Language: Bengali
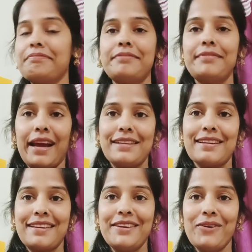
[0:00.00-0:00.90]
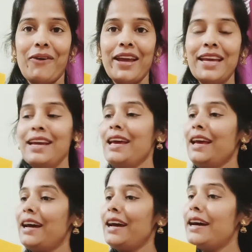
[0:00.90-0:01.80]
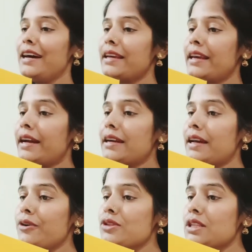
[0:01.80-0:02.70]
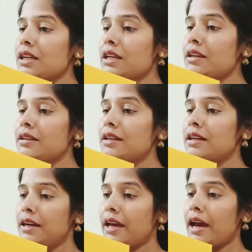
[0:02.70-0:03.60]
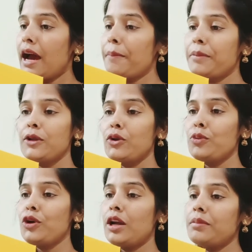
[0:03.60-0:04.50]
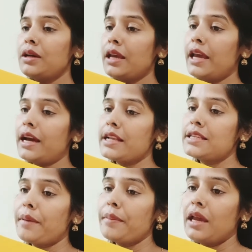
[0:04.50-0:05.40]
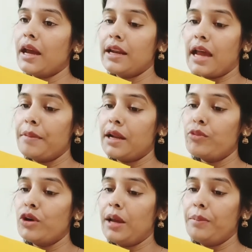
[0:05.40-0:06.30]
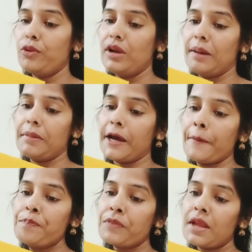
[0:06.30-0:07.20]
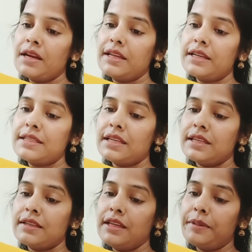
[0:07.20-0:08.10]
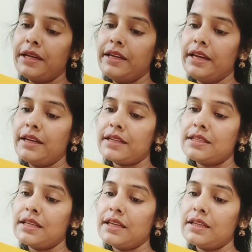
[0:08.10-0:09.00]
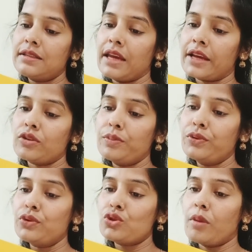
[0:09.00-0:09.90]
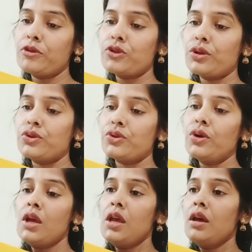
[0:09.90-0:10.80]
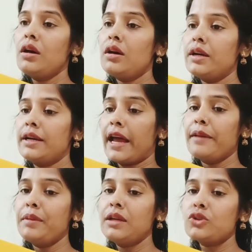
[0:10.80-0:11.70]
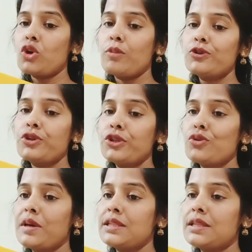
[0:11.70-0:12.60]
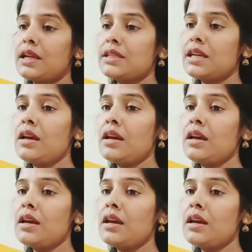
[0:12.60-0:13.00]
দেখা যাক কী হয় কেকটা হচ্ছে হ্যাঁ হাফ কিলো বললাম কেক আছে আমি নামটার বললাম বললাম না ঠিক আছে ডেলিভারি ডেট আছে একদম পুরো সমস্ত কিছু টাইমিং সমস্ত কিছু মেনশান আছে